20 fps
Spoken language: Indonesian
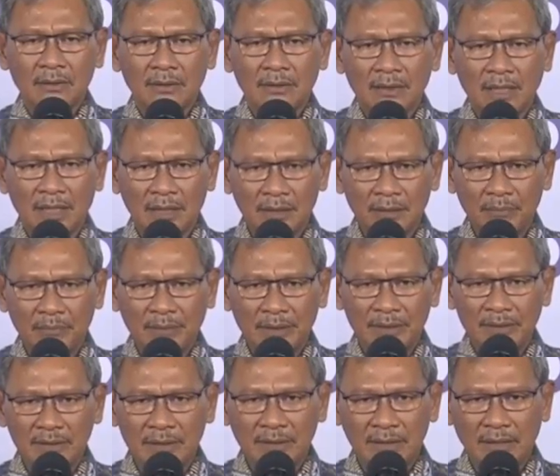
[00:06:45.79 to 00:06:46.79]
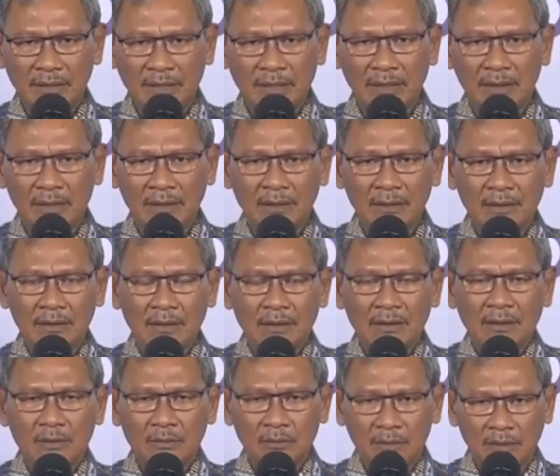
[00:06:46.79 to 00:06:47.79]
dari percikan
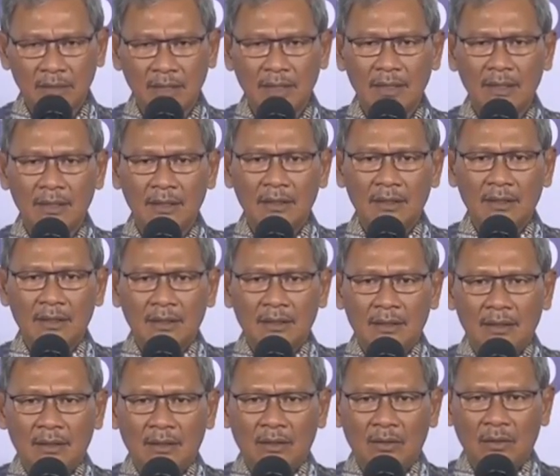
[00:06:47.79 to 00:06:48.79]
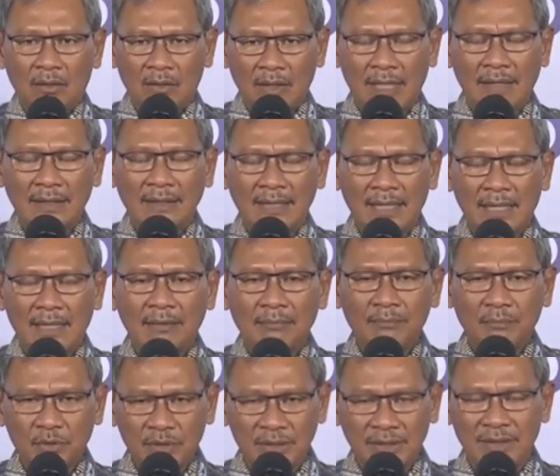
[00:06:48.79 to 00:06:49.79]
ludah orang yang
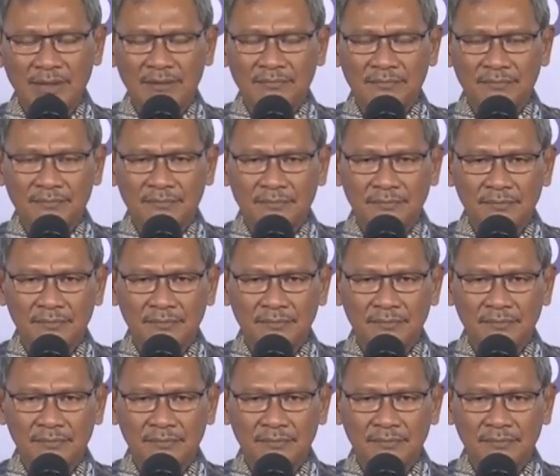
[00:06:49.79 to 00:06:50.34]
positif.